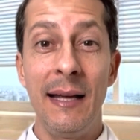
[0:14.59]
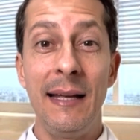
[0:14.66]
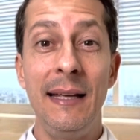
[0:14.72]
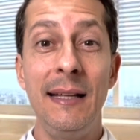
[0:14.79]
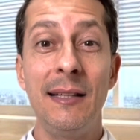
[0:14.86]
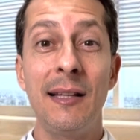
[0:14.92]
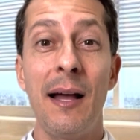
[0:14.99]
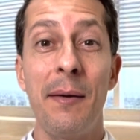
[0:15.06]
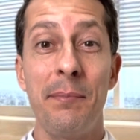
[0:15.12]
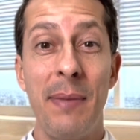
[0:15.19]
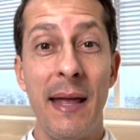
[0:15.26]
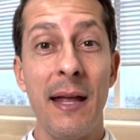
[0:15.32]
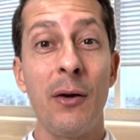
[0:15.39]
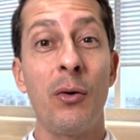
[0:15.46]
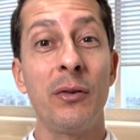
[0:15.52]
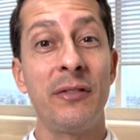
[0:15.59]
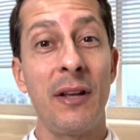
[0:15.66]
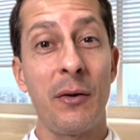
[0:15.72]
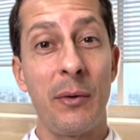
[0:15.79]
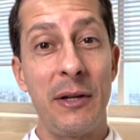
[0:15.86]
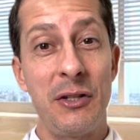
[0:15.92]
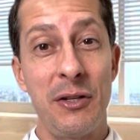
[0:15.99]
e também,
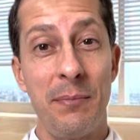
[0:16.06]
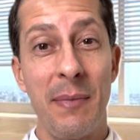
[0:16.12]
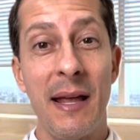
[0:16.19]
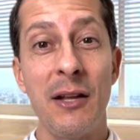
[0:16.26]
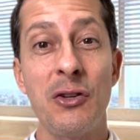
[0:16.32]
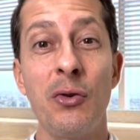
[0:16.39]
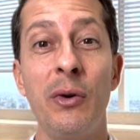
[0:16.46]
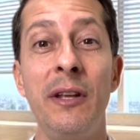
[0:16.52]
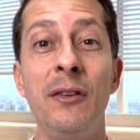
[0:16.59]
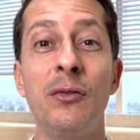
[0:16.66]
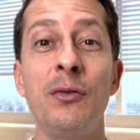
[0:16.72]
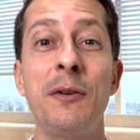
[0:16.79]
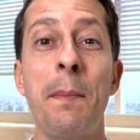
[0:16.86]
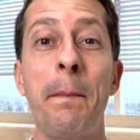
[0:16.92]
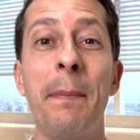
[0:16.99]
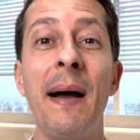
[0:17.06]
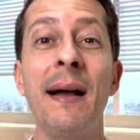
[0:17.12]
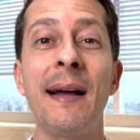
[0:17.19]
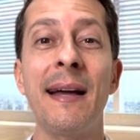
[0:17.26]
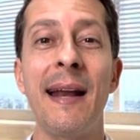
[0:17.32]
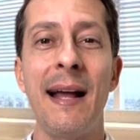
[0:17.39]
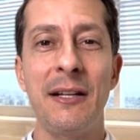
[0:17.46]
consequentemente, o risco de
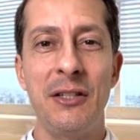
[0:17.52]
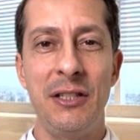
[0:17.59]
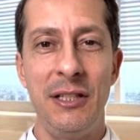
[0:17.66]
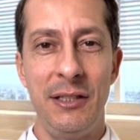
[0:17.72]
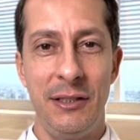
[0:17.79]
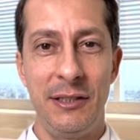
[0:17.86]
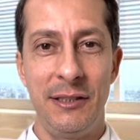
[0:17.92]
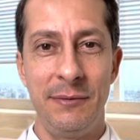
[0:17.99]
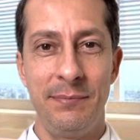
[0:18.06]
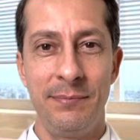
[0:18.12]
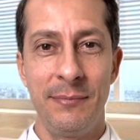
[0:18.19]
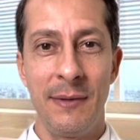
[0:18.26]
pancreatite?